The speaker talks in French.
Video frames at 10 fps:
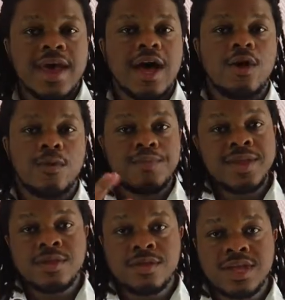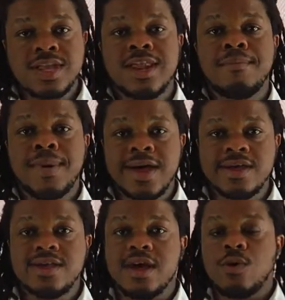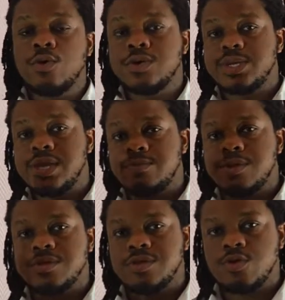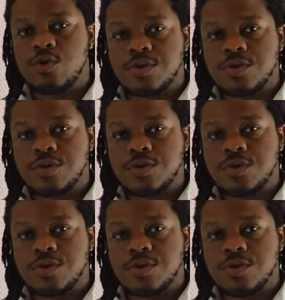Alors, Peak Design est la marque qui a originalement lancé le